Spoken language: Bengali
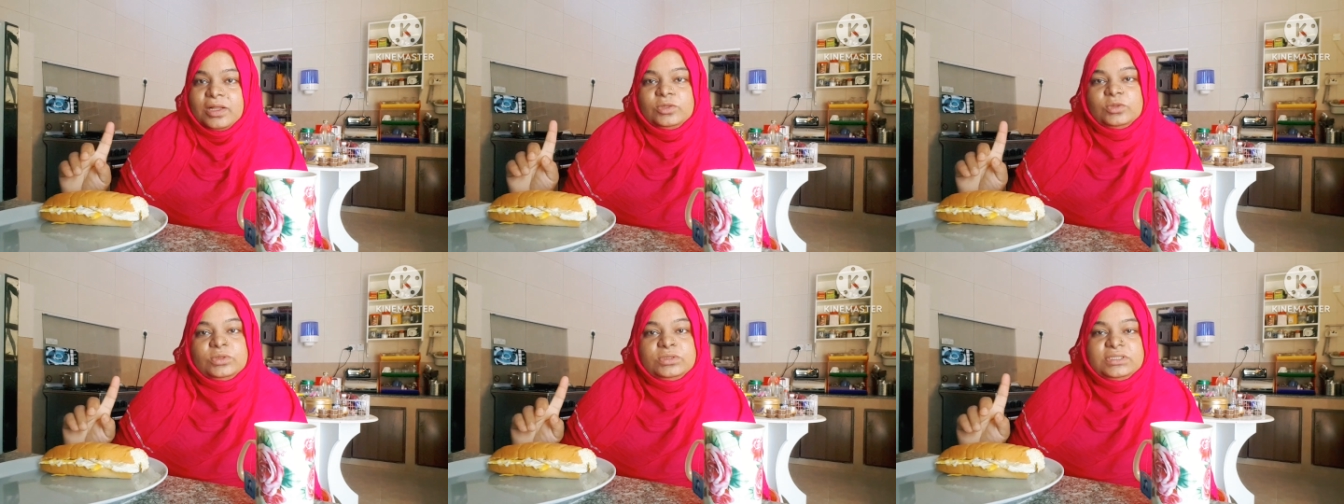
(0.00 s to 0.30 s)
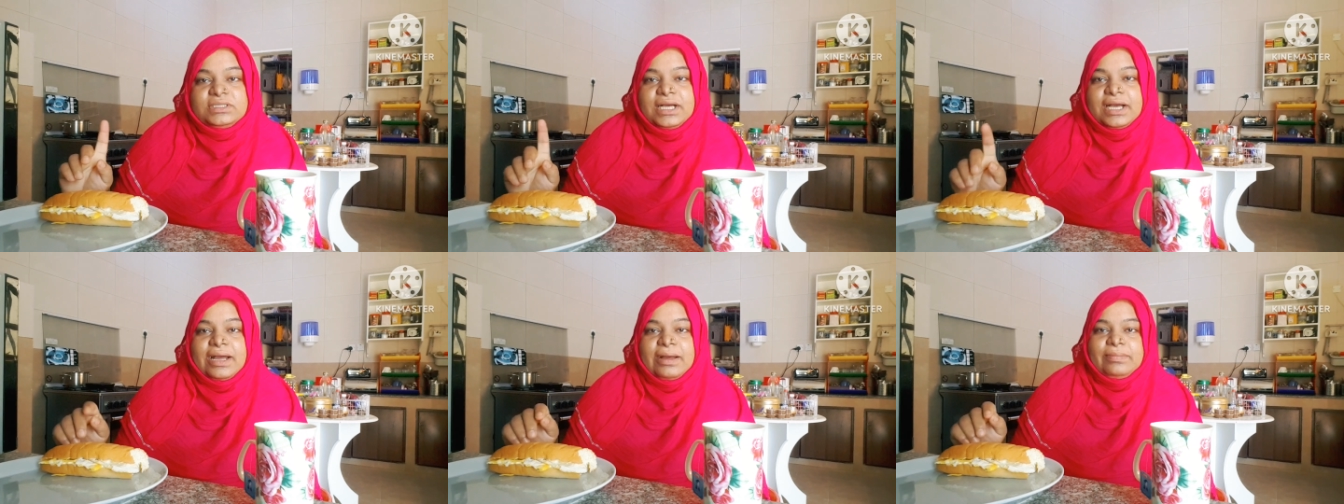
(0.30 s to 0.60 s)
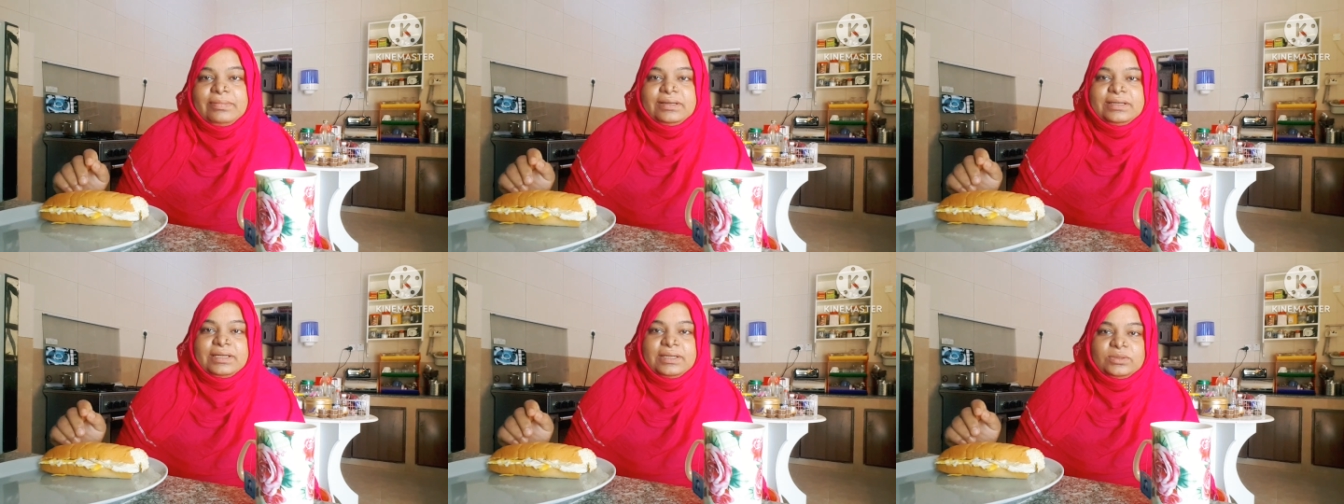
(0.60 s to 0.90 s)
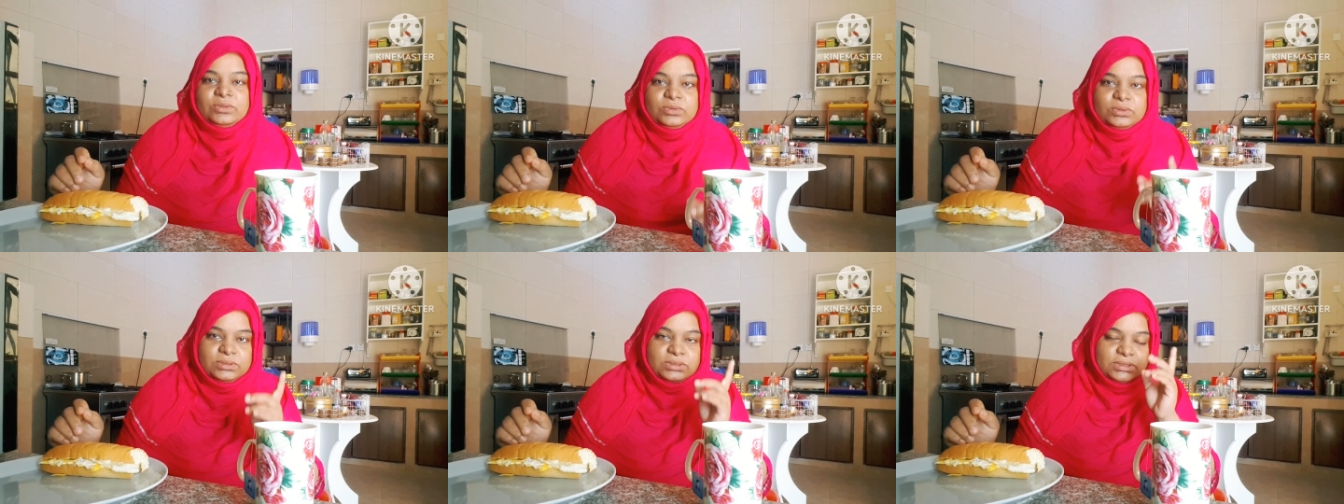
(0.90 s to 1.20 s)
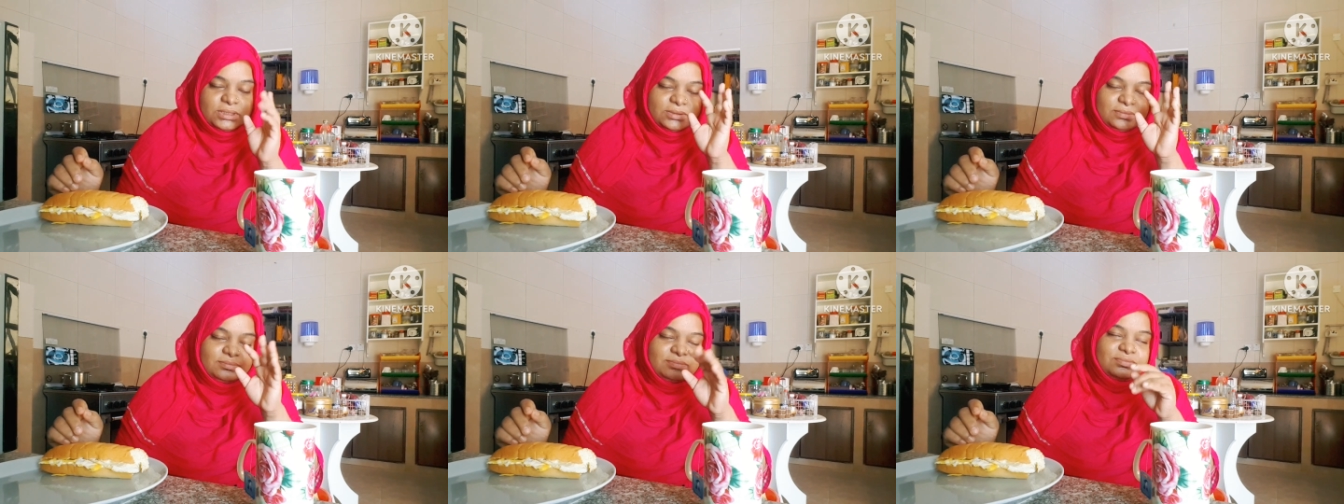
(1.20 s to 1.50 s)
দুধ চা খাবেন না দুধ
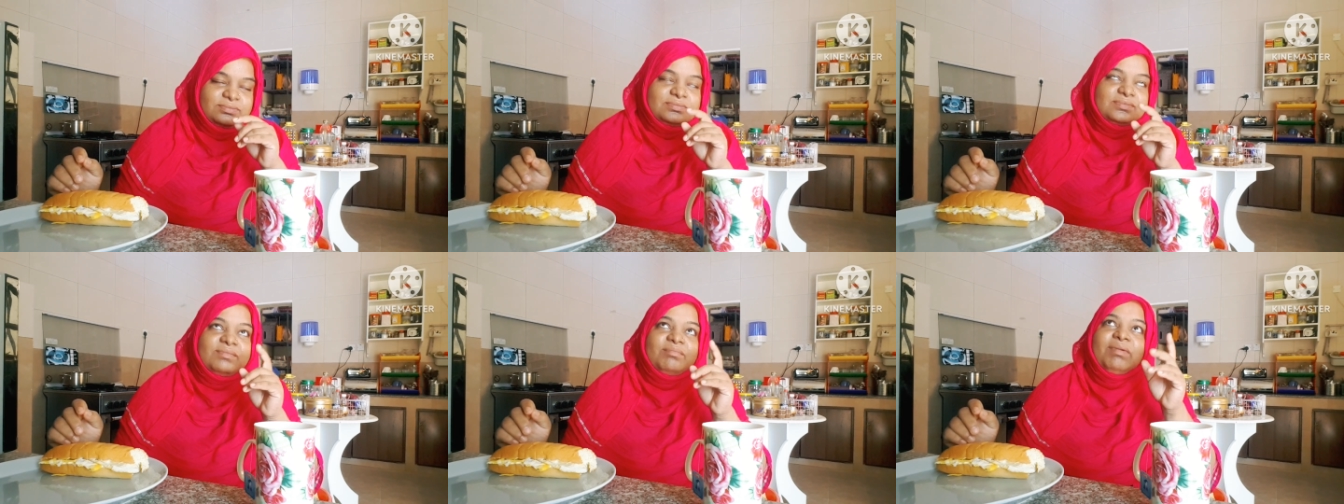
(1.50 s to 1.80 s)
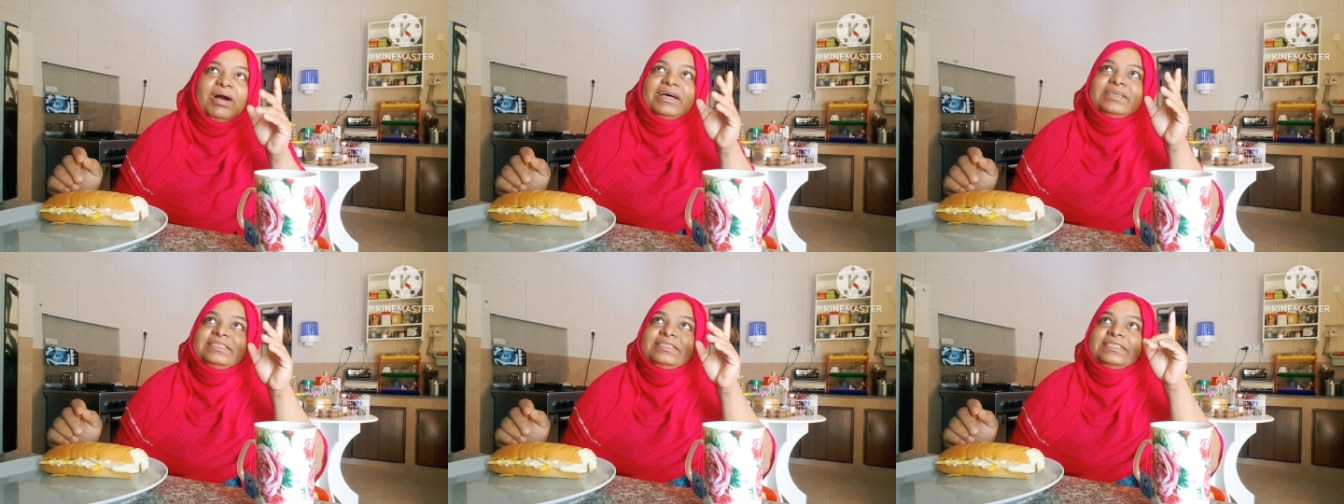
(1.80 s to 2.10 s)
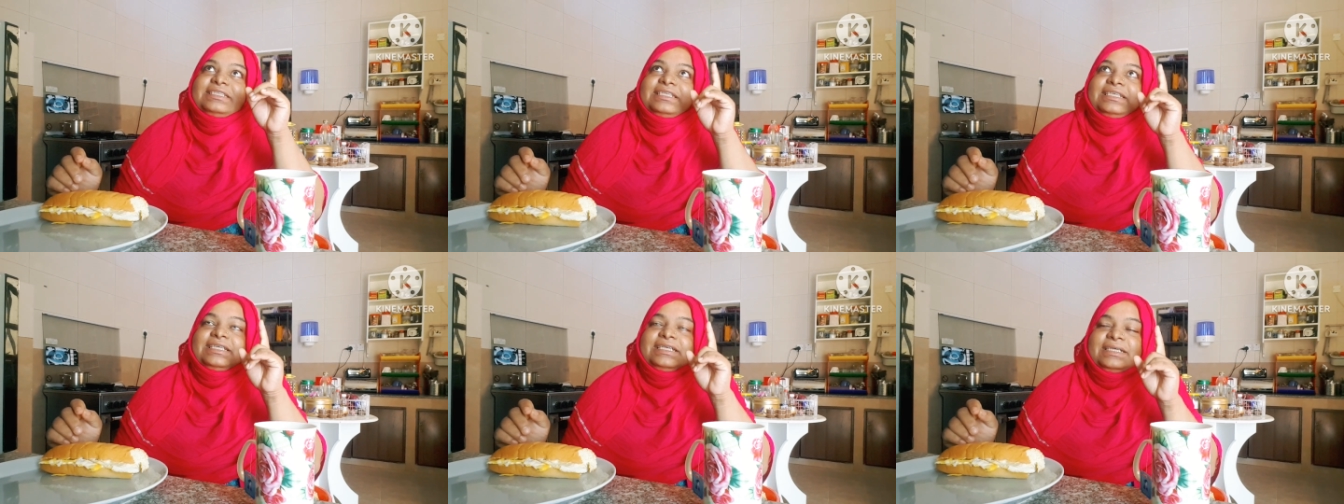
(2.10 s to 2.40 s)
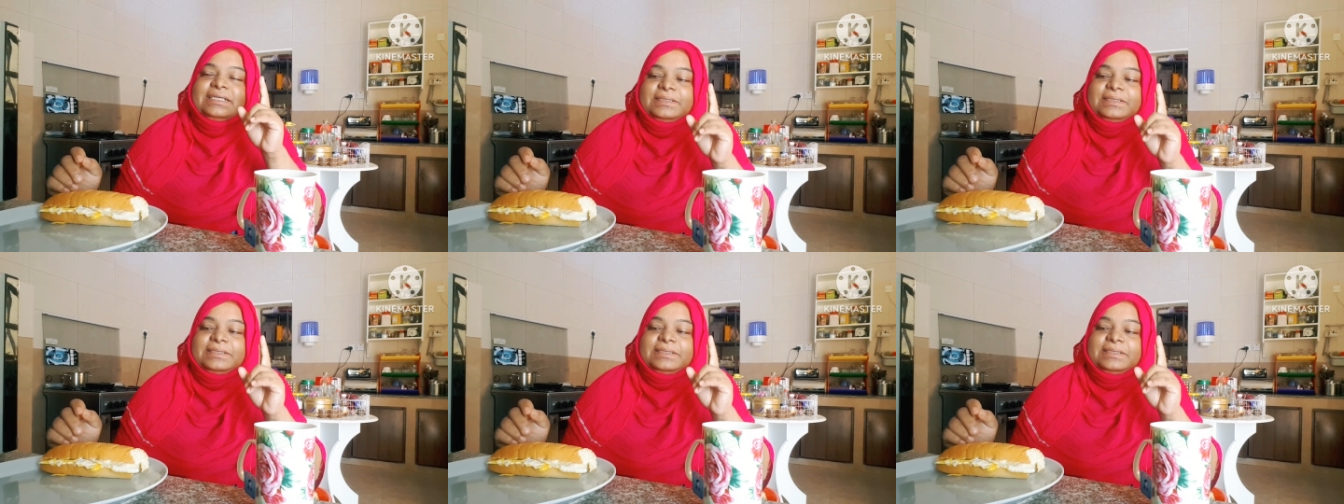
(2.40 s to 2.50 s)
চা মাসি